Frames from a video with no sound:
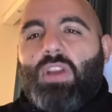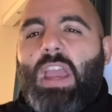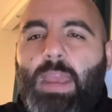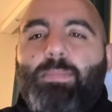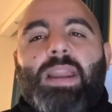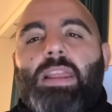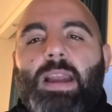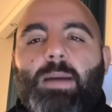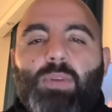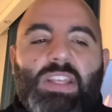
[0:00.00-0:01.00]
e
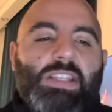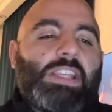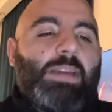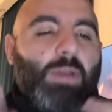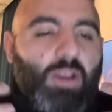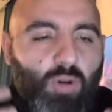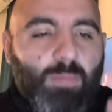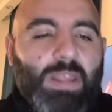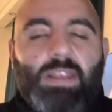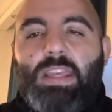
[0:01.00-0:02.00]
parliamone insieme,
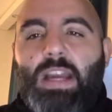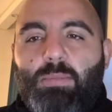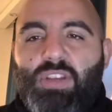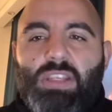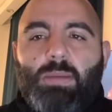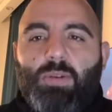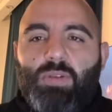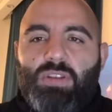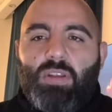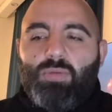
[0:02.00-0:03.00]
commentiamo insieme
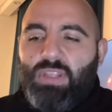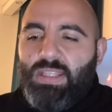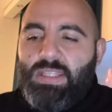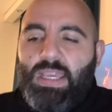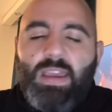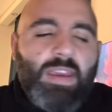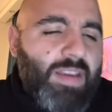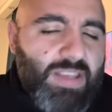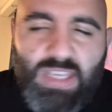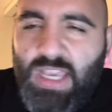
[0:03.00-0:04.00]
queste notizie
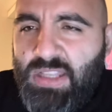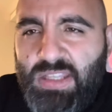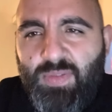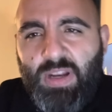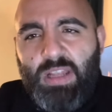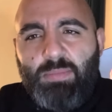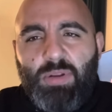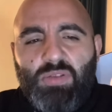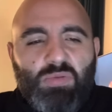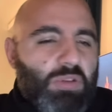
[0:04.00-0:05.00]
senza avere la
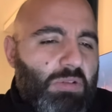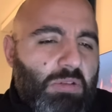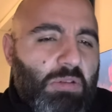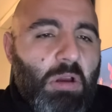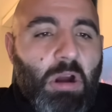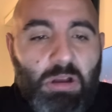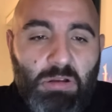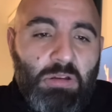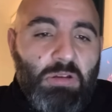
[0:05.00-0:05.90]
presunzione di dire ah,